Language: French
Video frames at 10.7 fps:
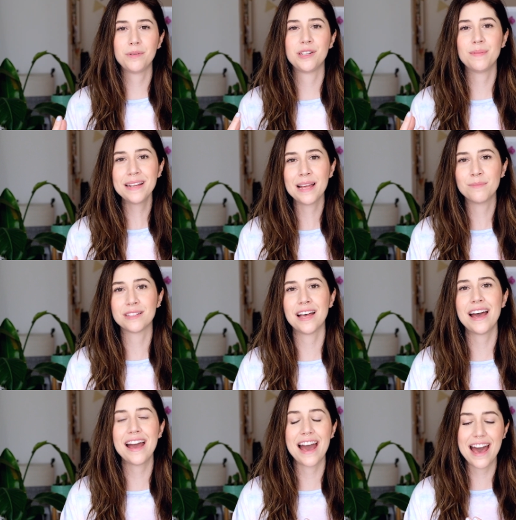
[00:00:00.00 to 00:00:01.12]
puis j'ai bien de la
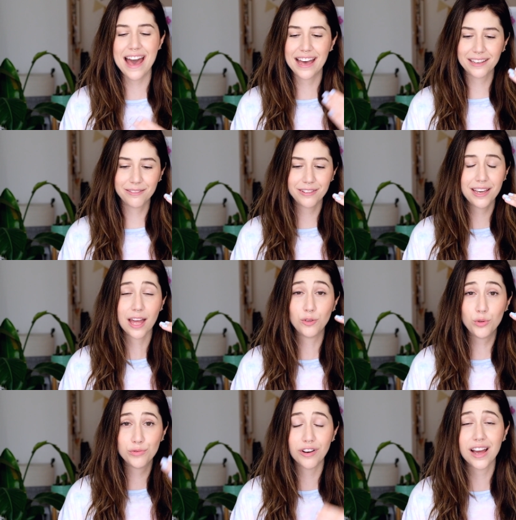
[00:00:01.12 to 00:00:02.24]
misère à arriver à
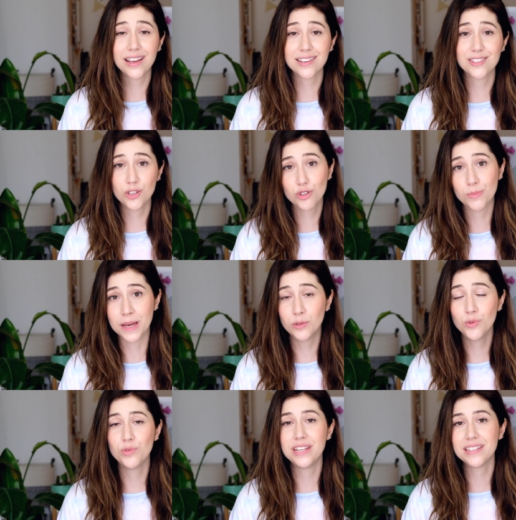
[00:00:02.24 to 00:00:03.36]
tout faire, ce qu'il y a sur ma
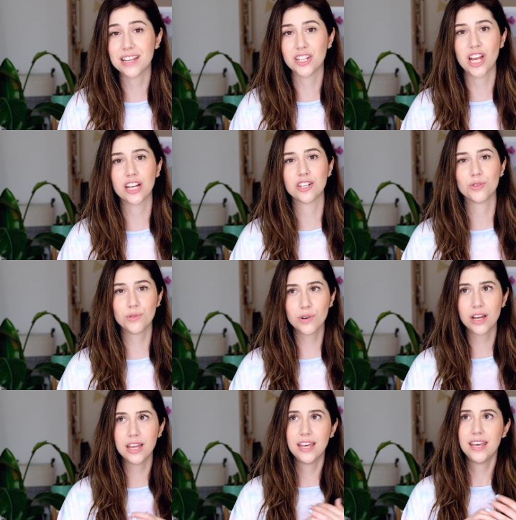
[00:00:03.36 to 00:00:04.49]
to-do list à chaque jour.